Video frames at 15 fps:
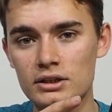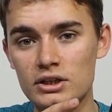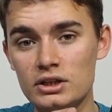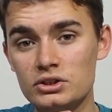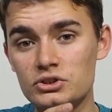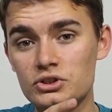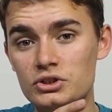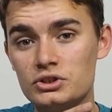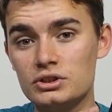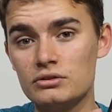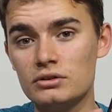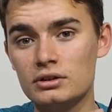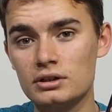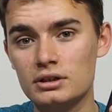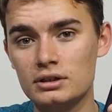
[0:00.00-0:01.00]
geniş
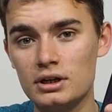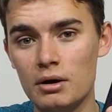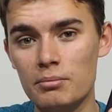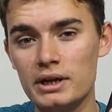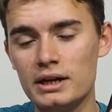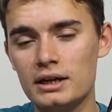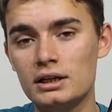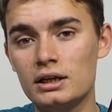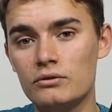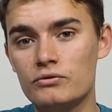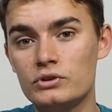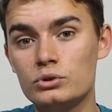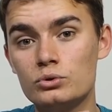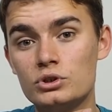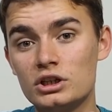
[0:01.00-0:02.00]
açı kamerayla
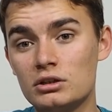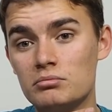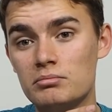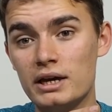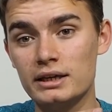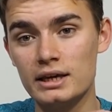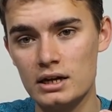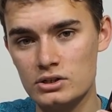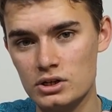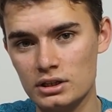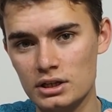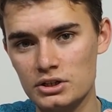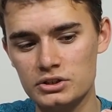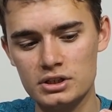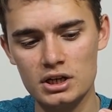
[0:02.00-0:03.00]
video çekimi ben
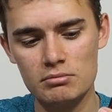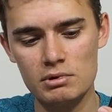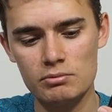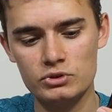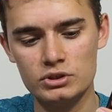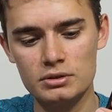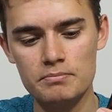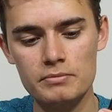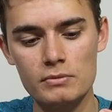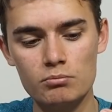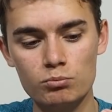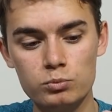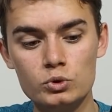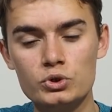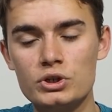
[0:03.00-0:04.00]
gerçekleştirememiştim.
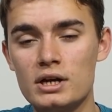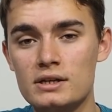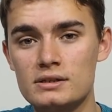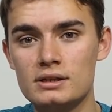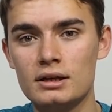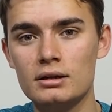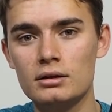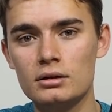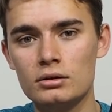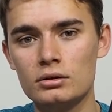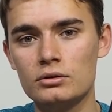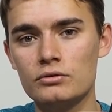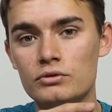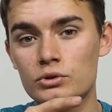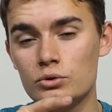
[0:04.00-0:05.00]
Bu cihazla
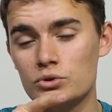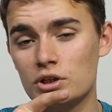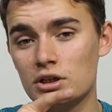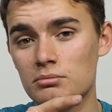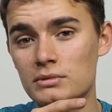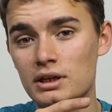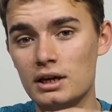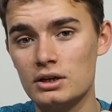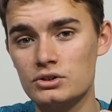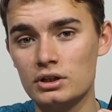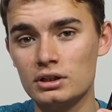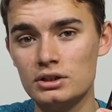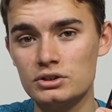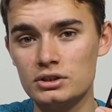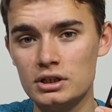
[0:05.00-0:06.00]
video çekimi de
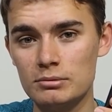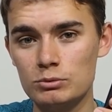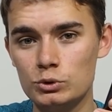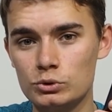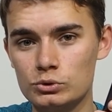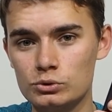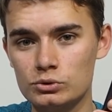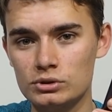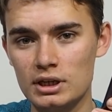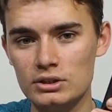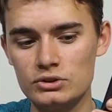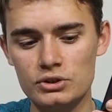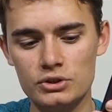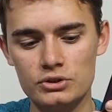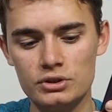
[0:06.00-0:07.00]
gerçekleştirebiliyorsunuz
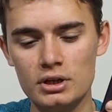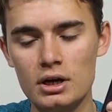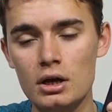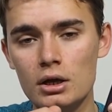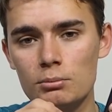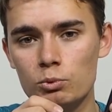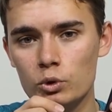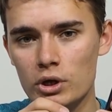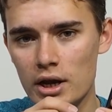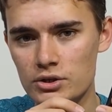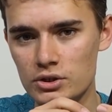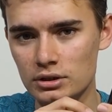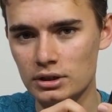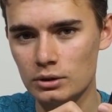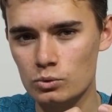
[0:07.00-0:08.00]
geniş açıda. Bu
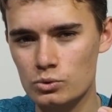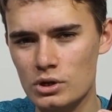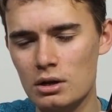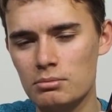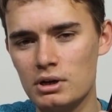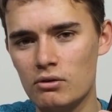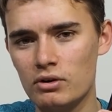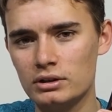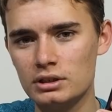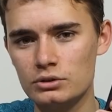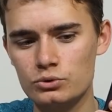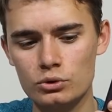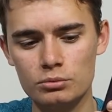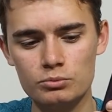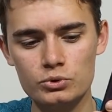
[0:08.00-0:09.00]
gerçekten güzel bir
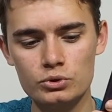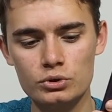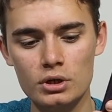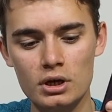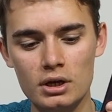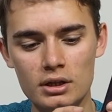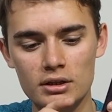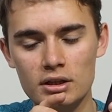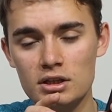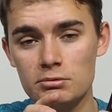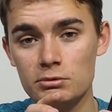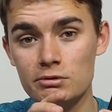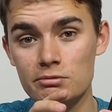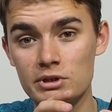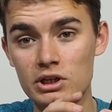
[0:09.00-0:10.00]
avantaj olmuş.
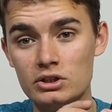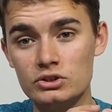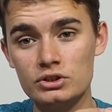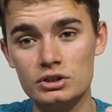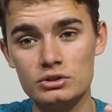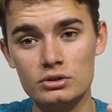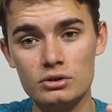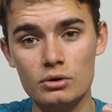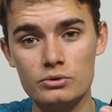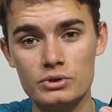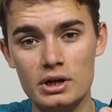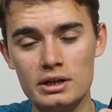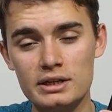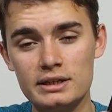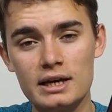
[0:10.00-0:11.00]
Dediğim gibi geniş açı
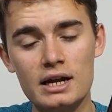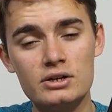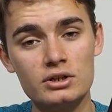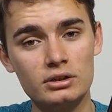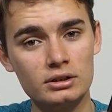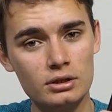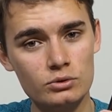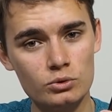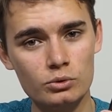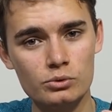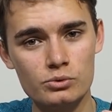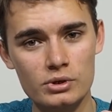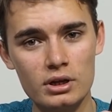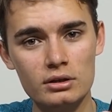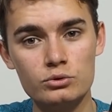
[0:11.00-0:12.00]
özelliği gerçekten çok
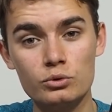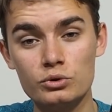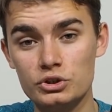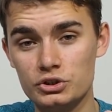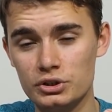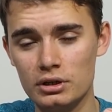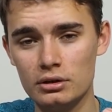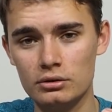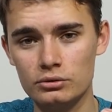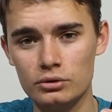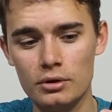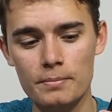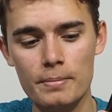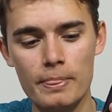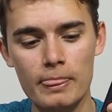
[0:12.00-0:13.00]
güzel, çok işe
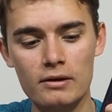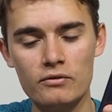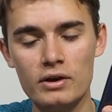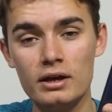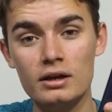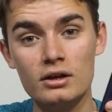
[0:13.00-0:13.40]
yarıyor ve